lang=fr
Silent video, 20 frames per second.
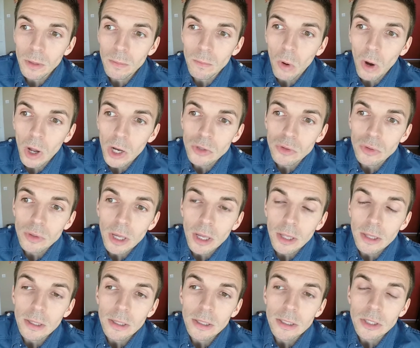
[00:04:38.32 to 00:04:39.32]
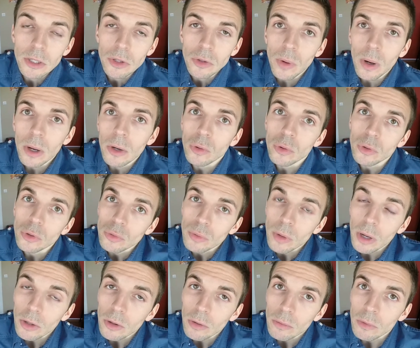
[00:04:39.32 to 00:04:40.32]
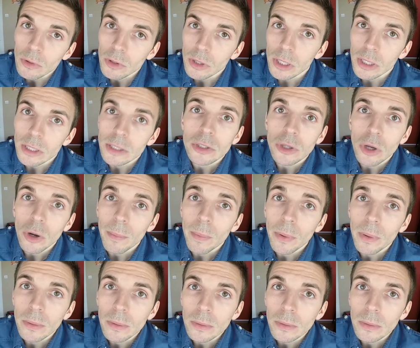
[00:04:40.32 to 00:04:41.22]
le moral, je regardais les étoiles le soir dans mon télescope.